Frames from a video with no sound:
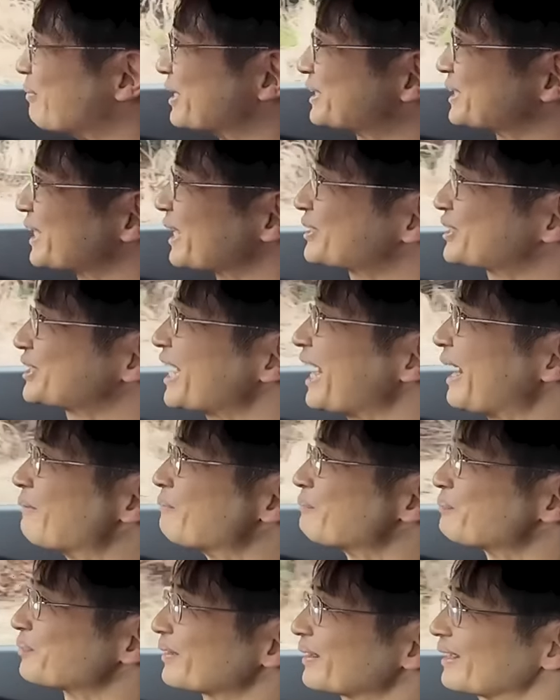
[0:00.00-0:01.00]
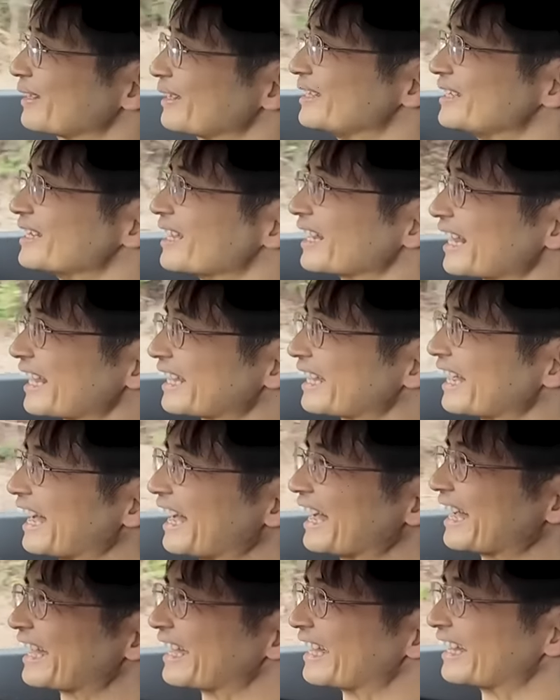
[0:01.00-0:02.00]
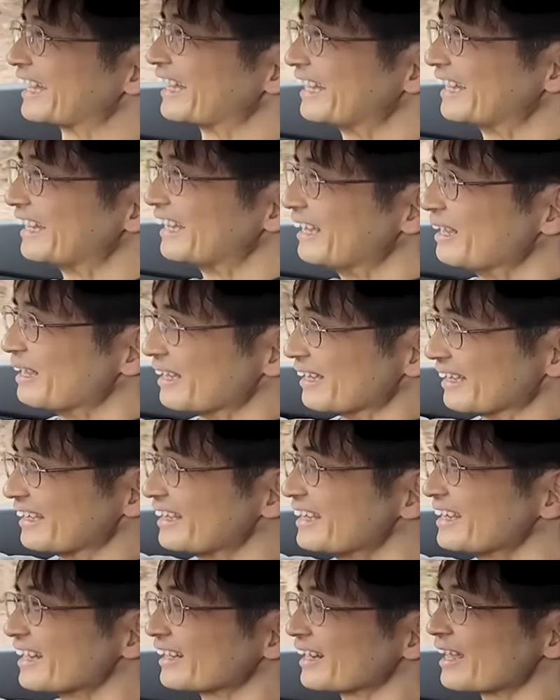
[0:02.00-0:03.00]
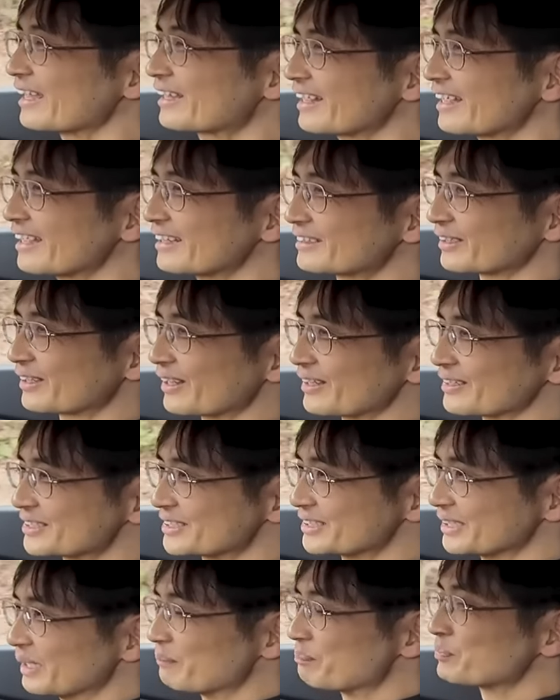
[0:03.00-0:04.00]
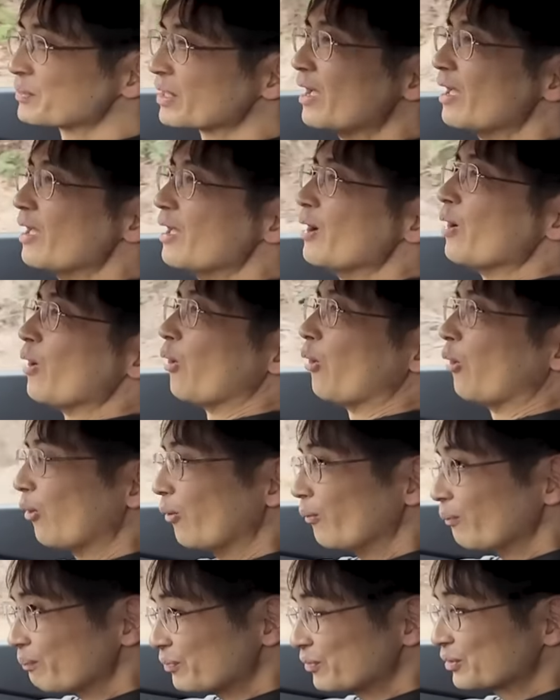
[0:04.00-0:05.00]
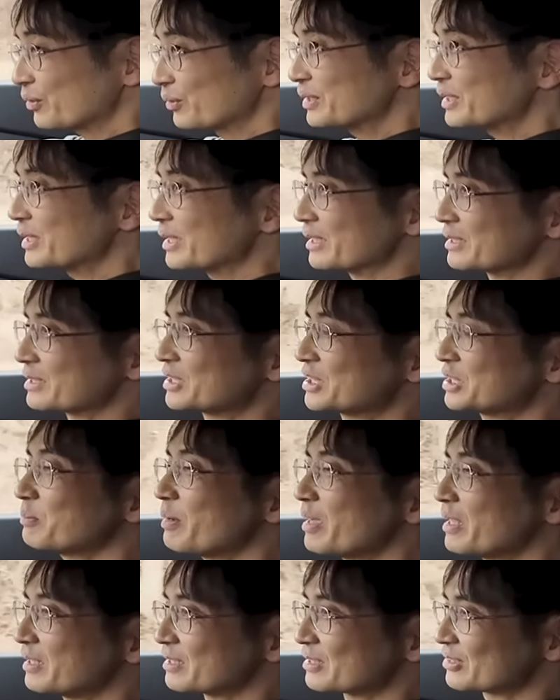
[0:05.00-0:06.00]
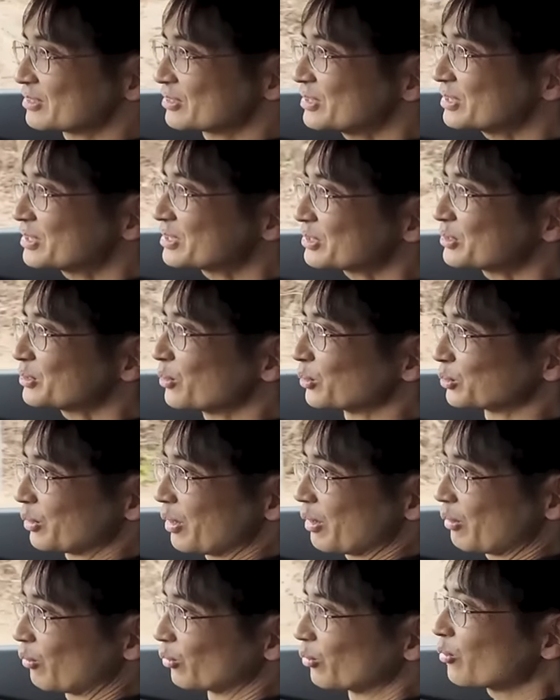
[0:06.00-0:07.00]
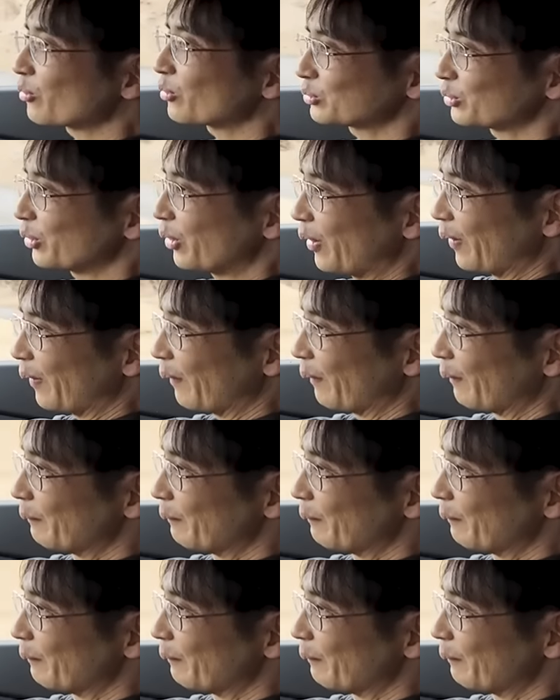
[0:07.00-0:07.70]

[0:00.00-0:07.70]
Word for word: めちゃくちゃいいやないかいいいやないかいって感じ本当に地面に吸い付くようとはこのこと